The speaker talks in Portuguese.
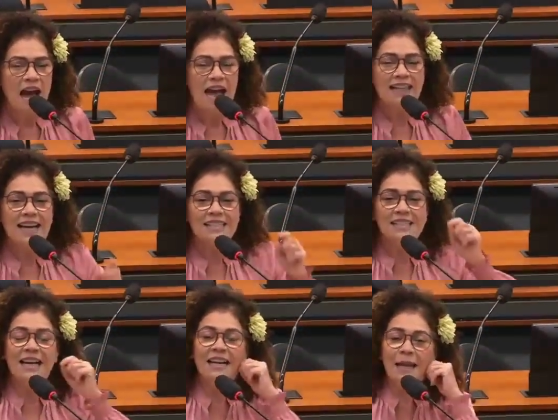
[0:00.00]
Aliás,
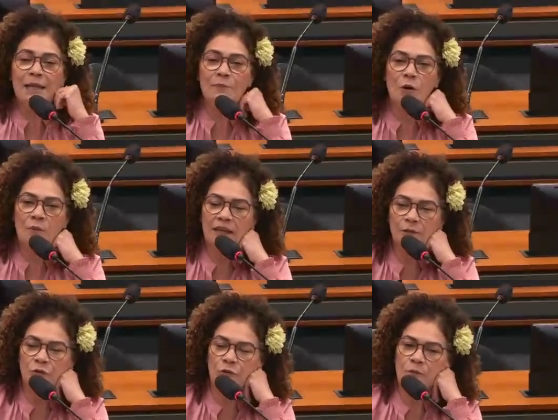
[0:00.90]
naquele
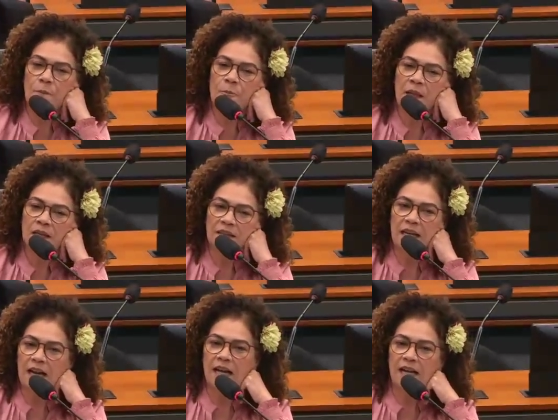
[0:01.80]
momento
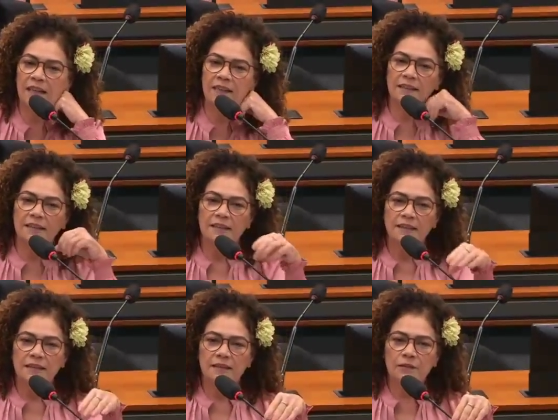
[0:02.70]
da
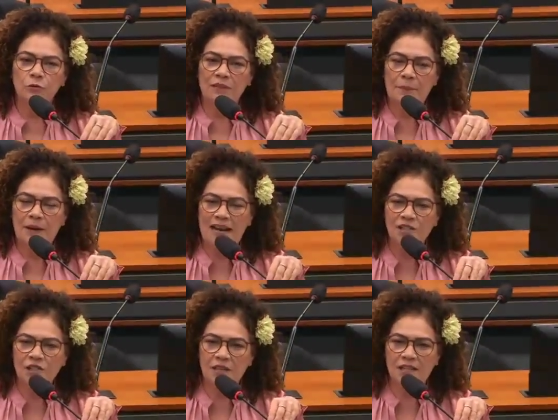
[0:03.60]
do
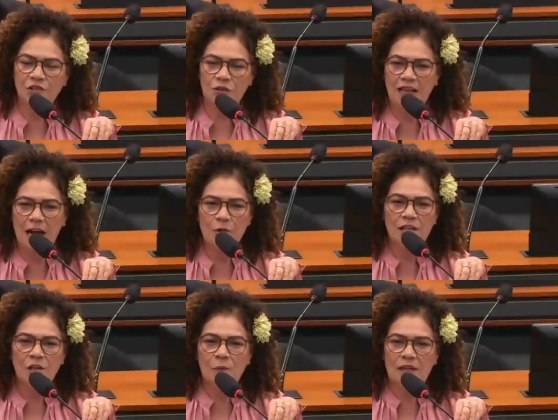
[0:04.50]
debate nacional
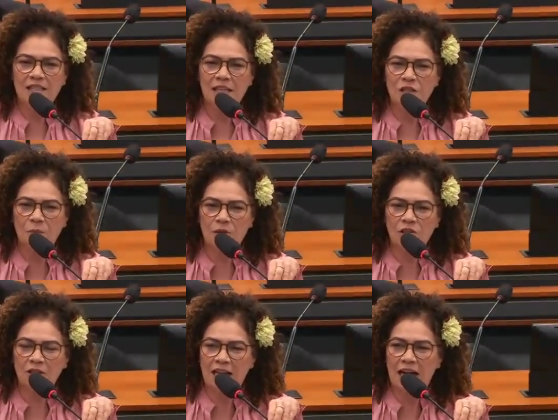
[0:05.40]
em que o presidente
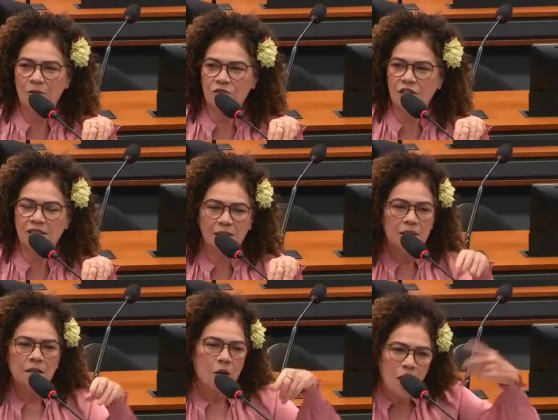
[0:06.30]
Bolsonaro disse:
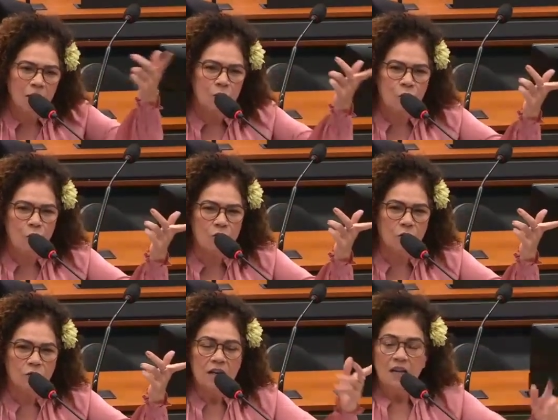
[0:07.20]
olha o
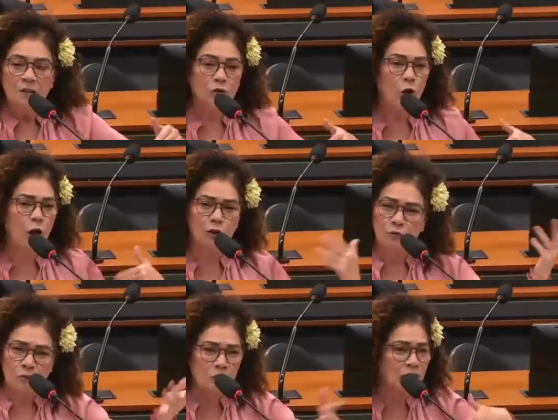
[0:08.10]
Google.
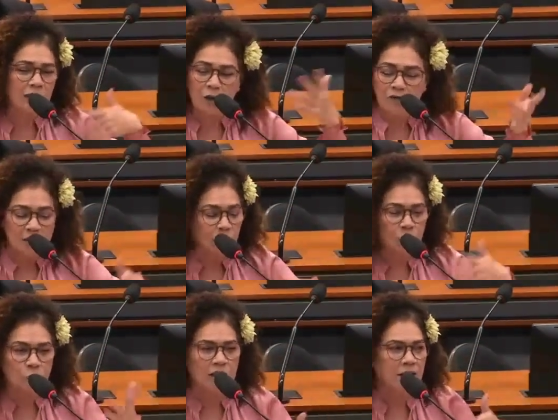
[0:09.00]
Todo mundo que eu vi no
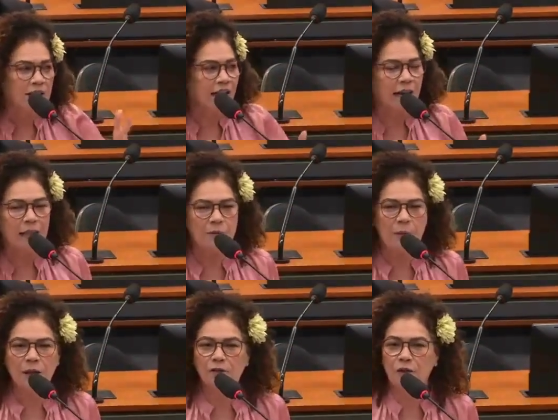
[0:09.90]
Twitter naquele
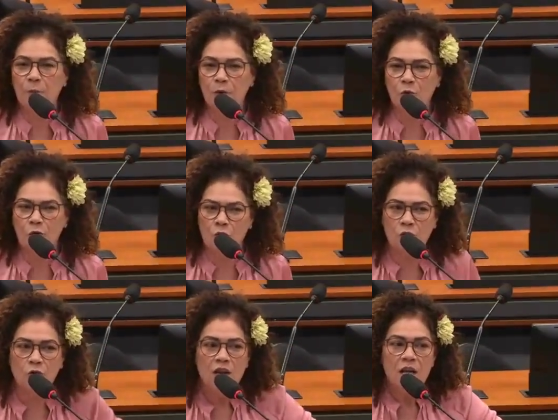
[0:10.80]
momento foi para o
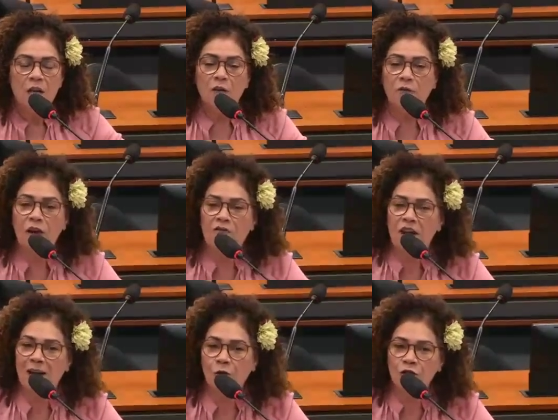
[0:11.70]
Google. E foi
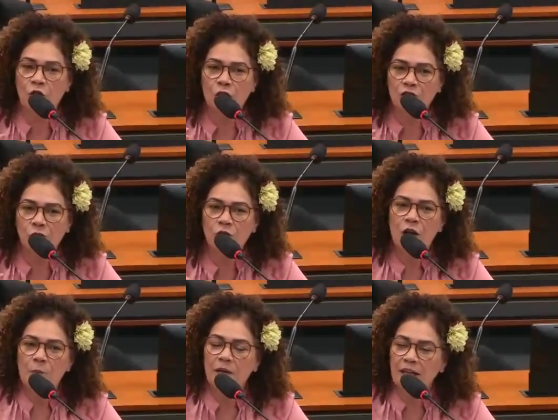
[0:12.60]
vergonhoso,
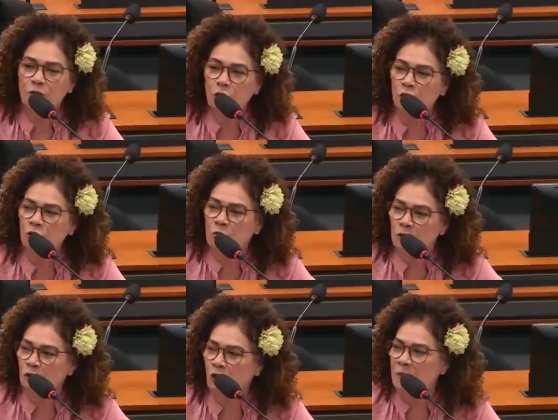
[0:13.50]
porque todo
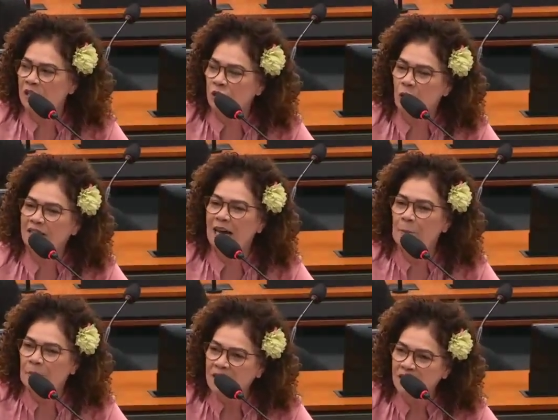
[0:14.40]
mundo começou a dar
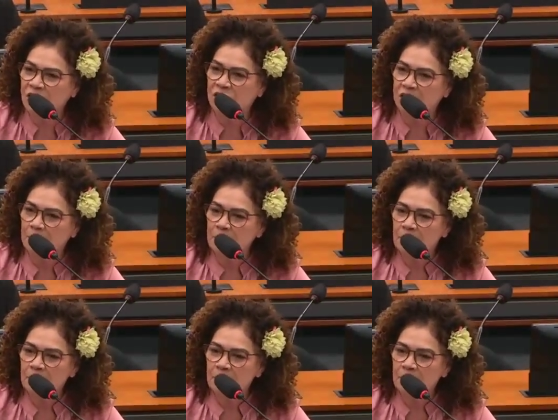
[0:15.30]
print